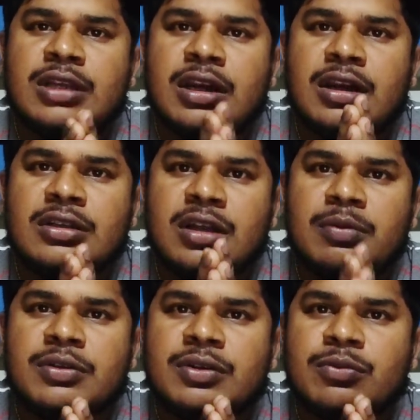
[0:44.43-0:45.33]
జనరల్
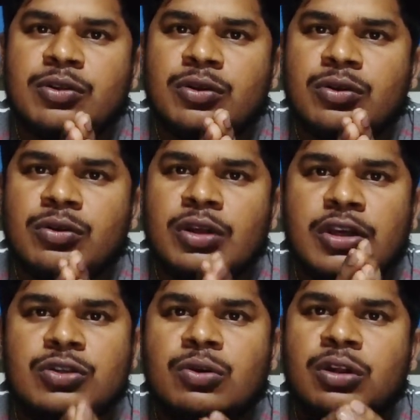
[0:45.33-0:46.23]
సిలబస్ను ముందు
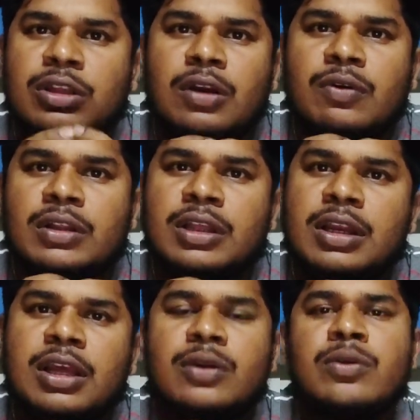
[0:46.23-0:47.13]
నేర్చుకున్న తర్వాత
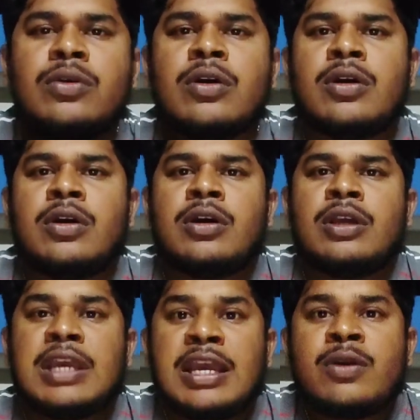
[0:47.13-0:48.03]
నేను
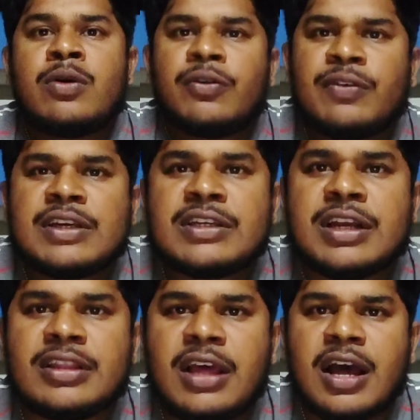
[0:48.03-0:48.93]
ఏ
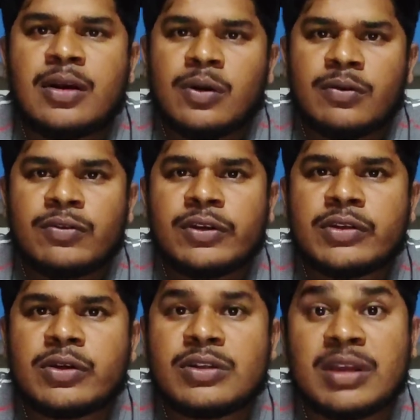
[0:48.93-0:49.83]
నోటిఫికేషన్ అయితే ఆ
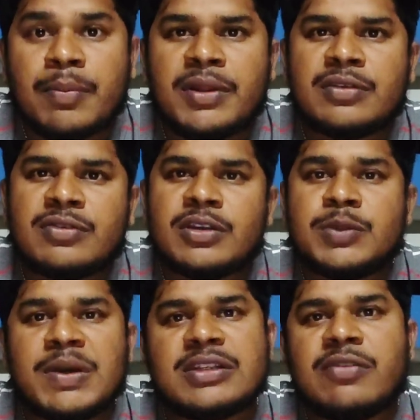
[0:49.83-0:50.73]
నోటిఫికేషన్లో సంబంధించిన
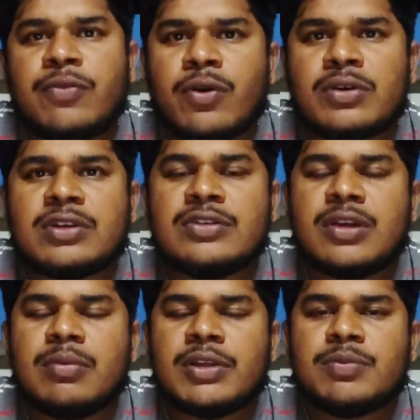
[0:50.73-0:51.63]
స్పెషల్ ఫోకస్డ్
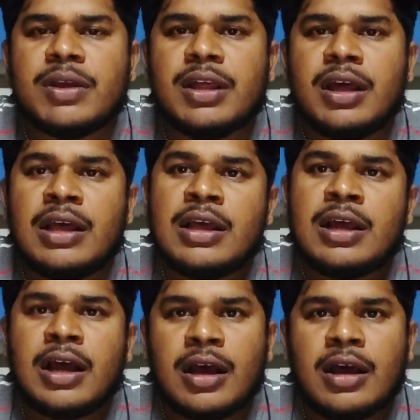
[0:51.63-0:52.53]
సిలబస్ మీద
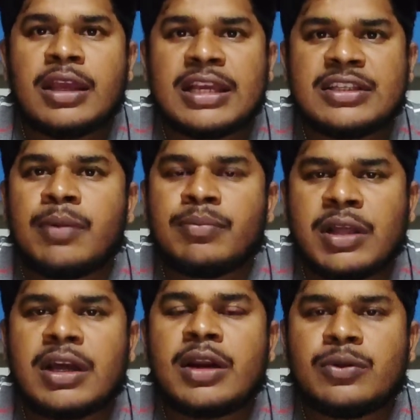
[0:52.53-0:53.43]
ఎగ్జామ్
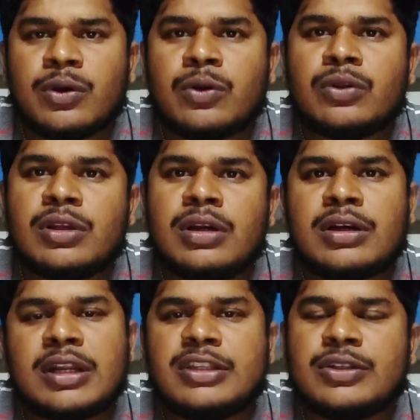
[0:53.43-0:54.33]
దగ్గర అవుతున్న కొద్దీ
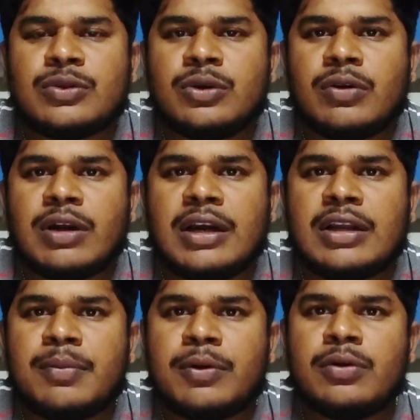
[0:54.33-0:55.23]
ట్రై చేస్తుండేవాడిని
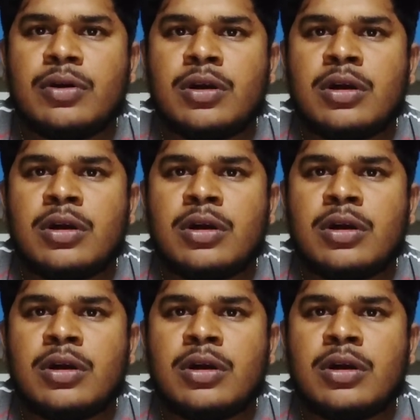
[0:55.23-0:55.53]
అంటే ఇప్పుడు